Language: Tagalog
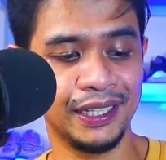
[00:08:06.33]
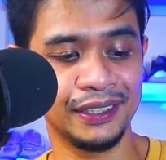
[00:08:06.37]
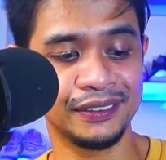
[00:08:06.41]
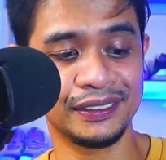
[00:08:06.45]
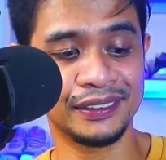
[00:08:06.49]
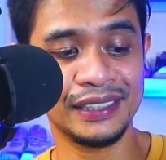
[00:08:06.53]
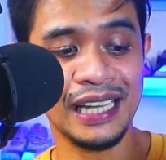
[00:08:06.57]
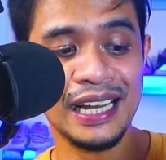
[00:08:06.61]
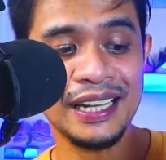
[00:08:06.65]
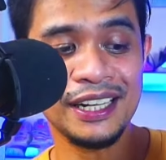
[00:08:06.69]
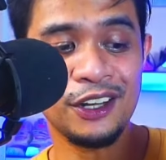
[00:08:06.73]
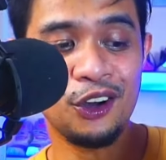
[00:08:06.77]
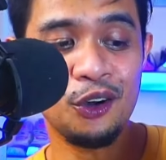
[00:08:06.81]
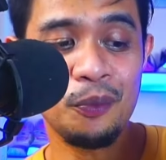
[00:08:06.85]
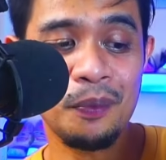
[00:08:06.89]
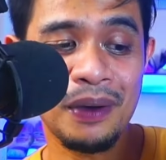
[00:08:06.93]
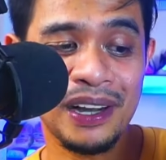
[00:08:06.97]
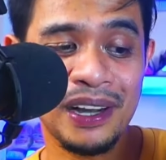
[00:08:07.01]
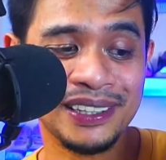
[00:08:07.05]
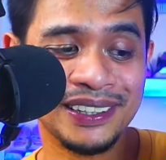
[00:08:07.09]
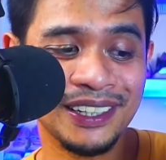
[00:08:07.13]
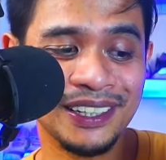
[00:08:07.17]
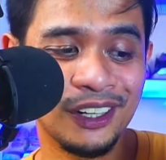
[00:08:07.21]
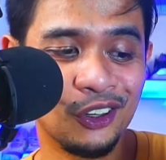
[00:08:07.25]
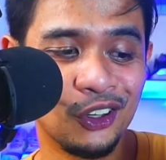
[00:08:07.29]
sana
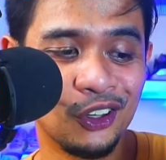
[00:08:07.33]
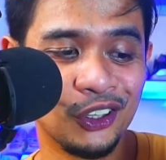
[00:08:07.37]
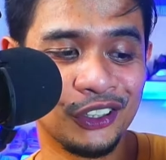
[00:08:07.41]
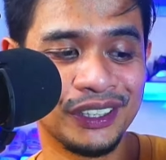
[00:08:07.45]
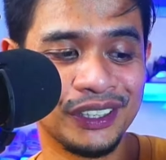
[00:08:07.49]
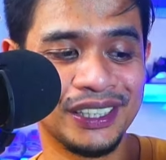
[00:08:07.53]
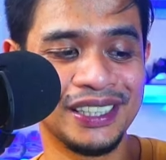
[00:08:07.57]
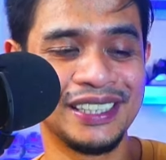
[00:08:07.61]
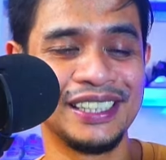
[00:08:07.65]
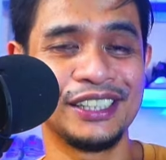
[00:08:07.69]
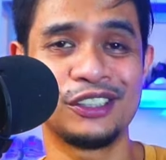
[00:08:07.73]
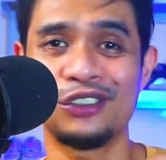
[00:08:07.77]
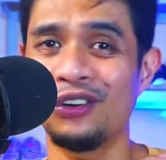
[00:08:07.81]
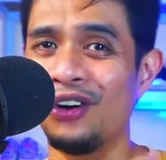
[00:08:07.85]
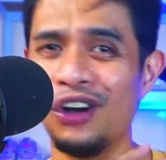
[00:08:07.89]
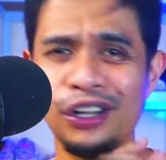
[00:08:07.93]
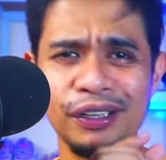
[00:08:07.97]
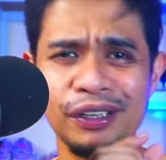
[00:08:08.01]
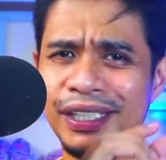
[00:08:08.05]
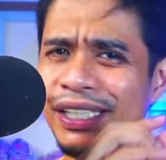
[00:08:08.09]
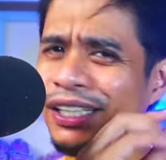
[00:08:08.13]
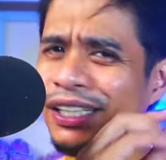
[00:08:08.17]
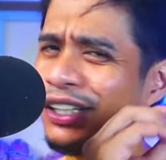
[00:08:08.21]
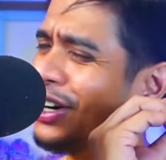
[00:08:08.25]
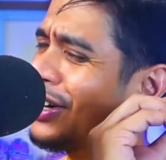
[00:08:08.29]
umangat ng konti dito.
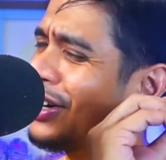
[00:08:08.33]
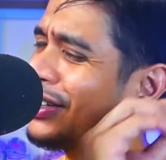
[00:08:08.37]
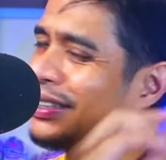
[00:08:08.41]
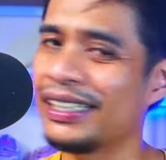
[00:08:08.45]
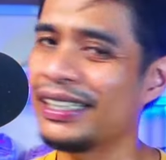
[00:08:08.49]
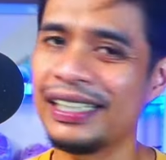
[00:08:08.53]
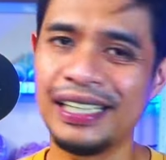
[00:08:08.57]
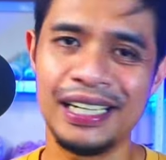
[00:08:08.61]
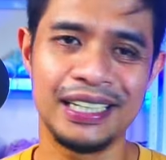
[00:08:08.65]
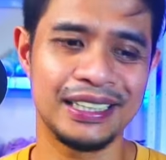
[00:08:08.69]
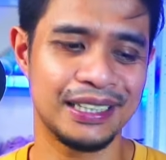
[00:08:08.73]
Konting-konti lang